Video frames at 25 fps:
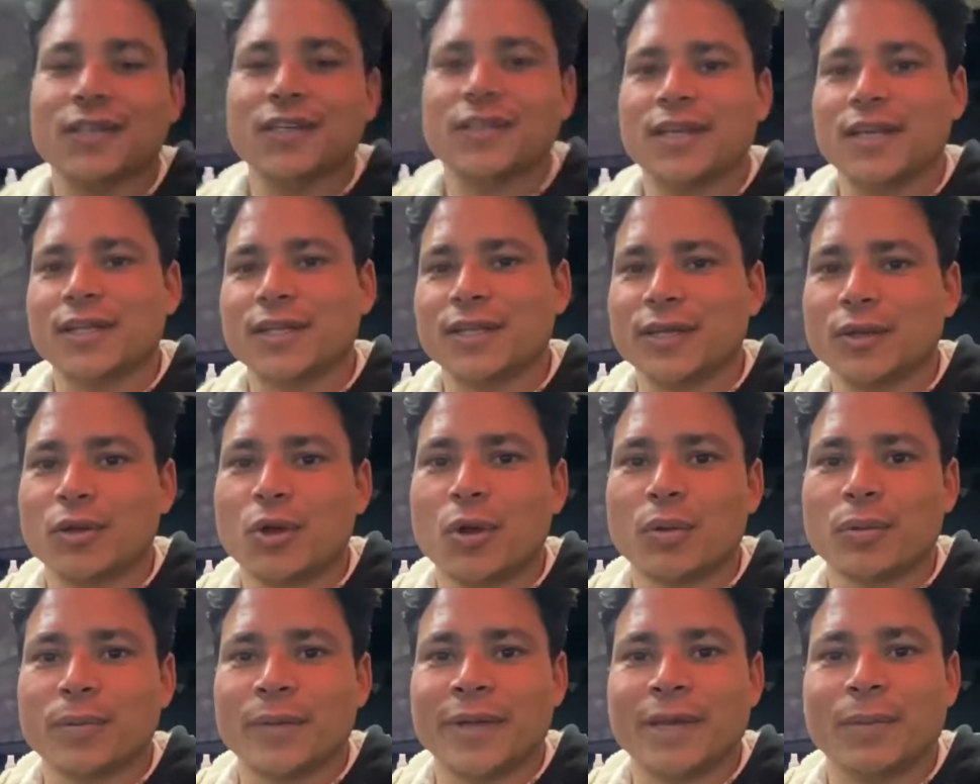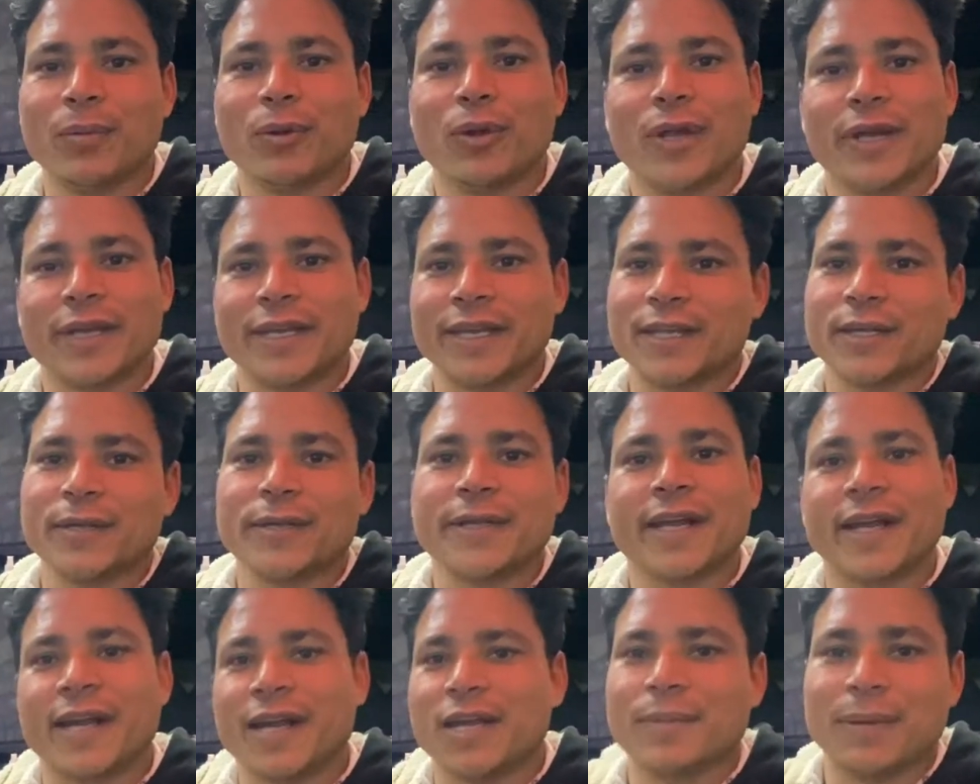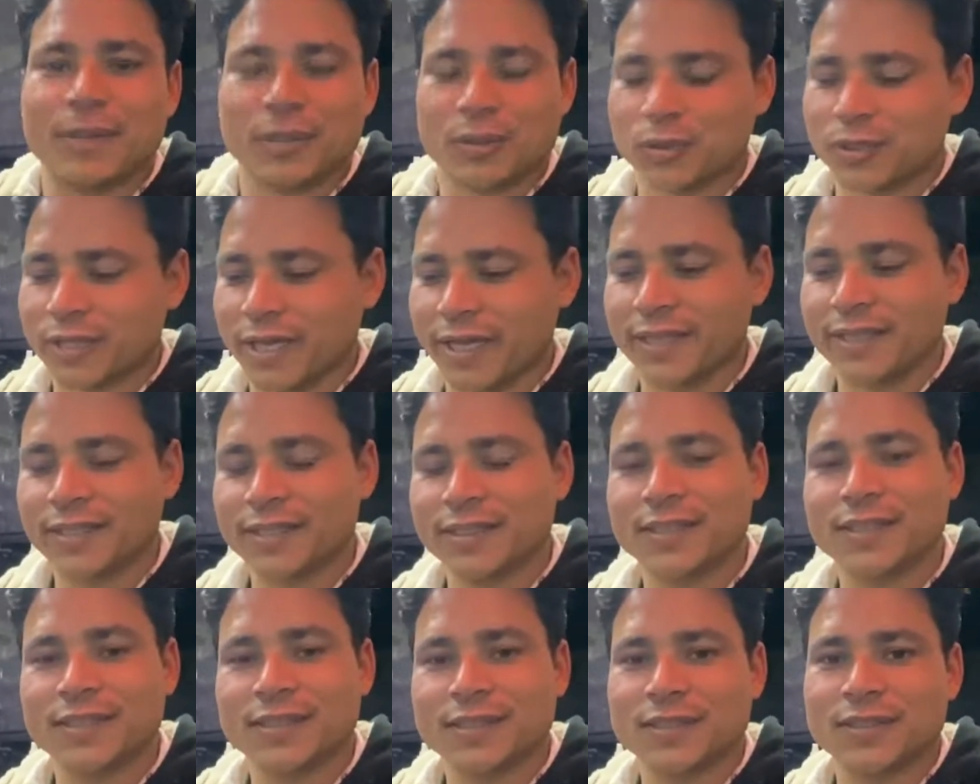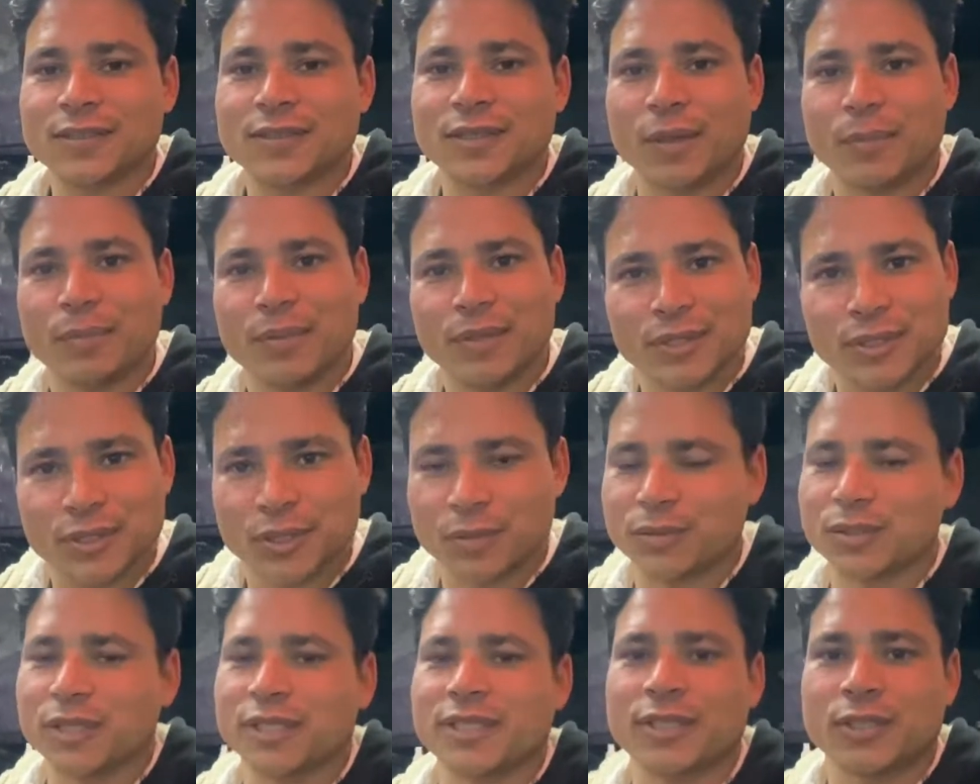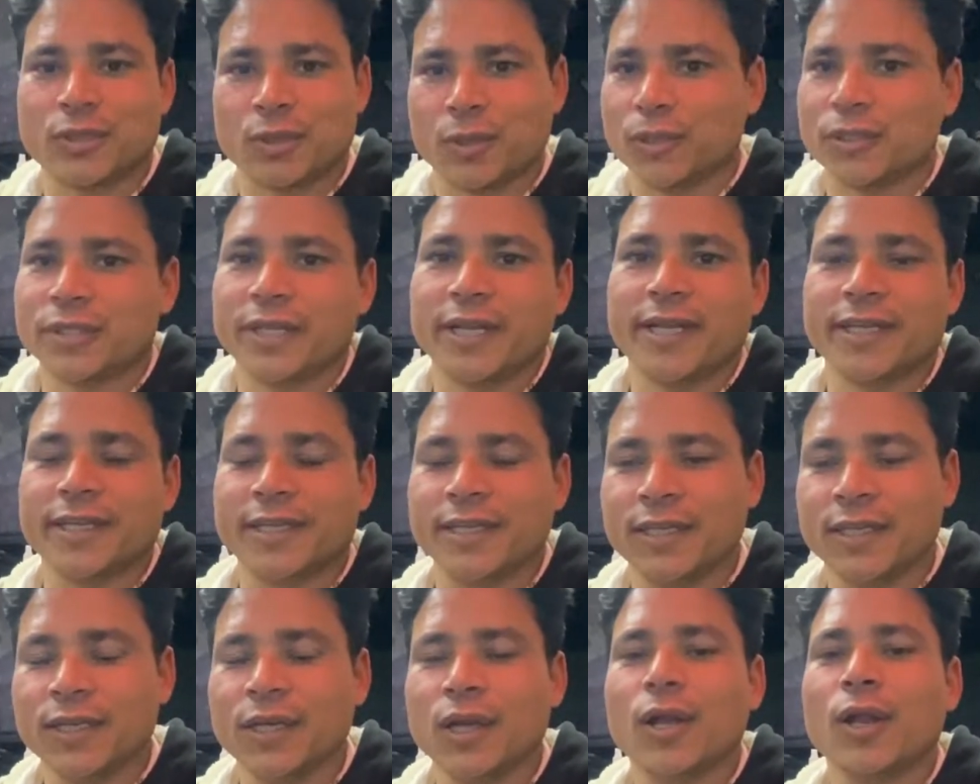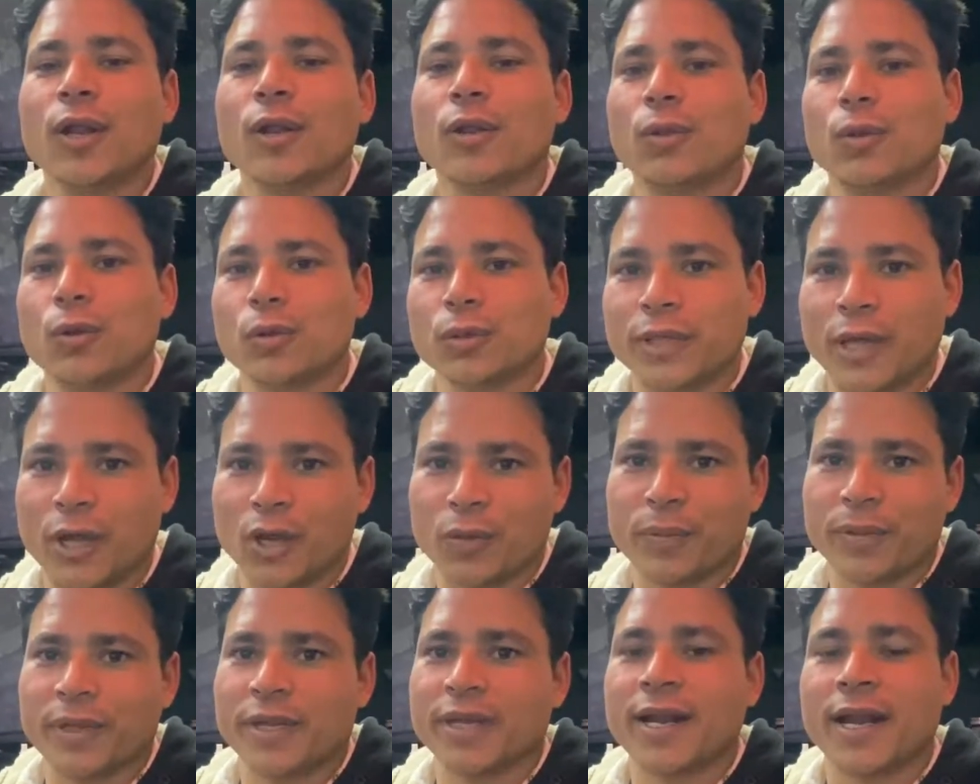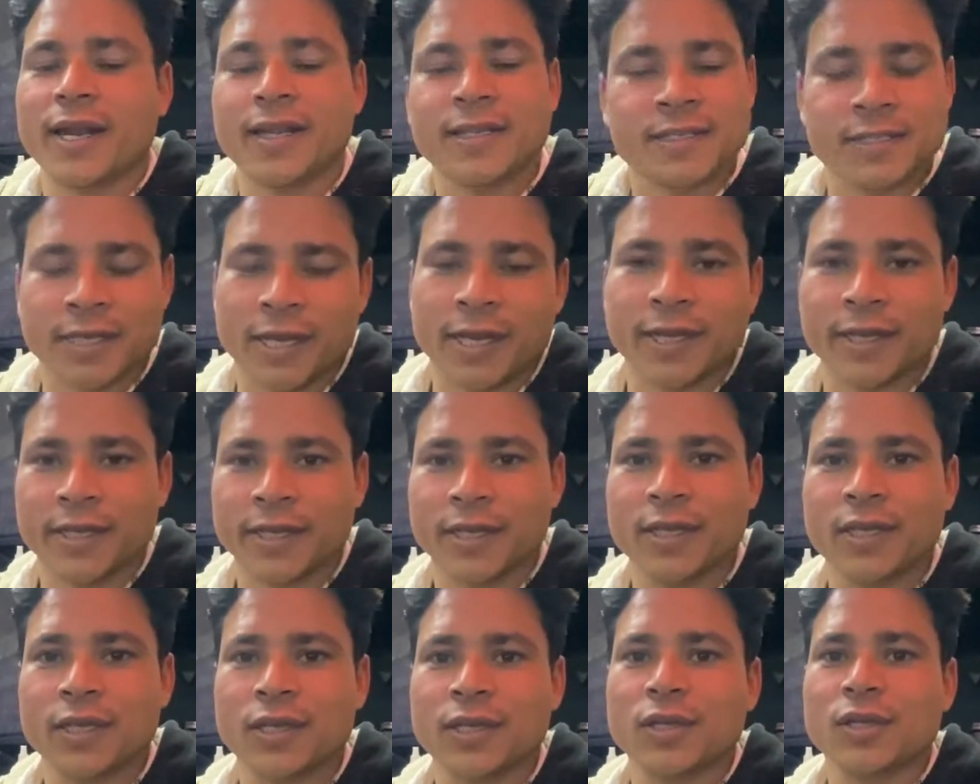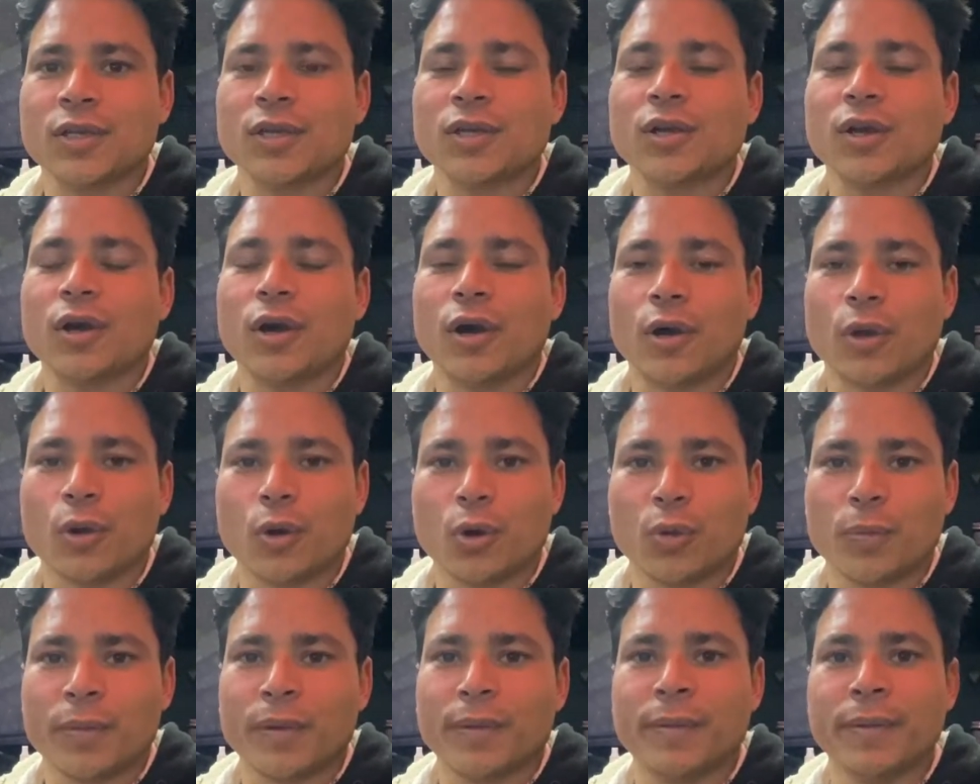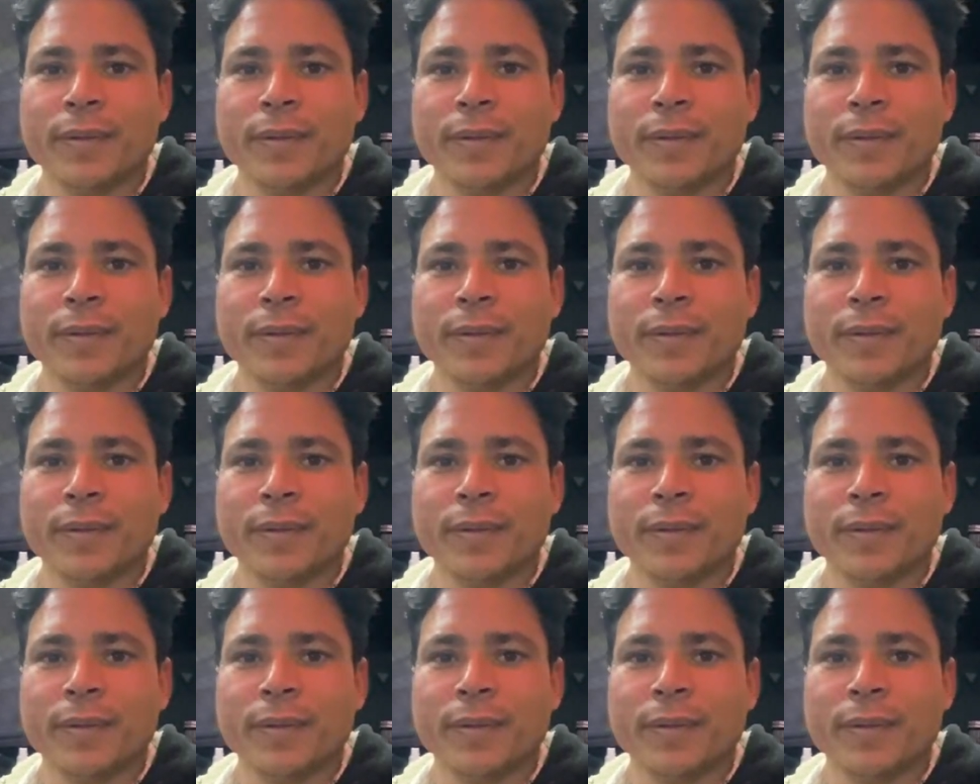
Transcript: तो गोविंद भैया बोले की तो ठिकाई बंद हो जाए तब भी सबसे अच्छा सोल्यूशन है कि लोग दारू पे गाड़ी चलाएंगे और रोड पे भी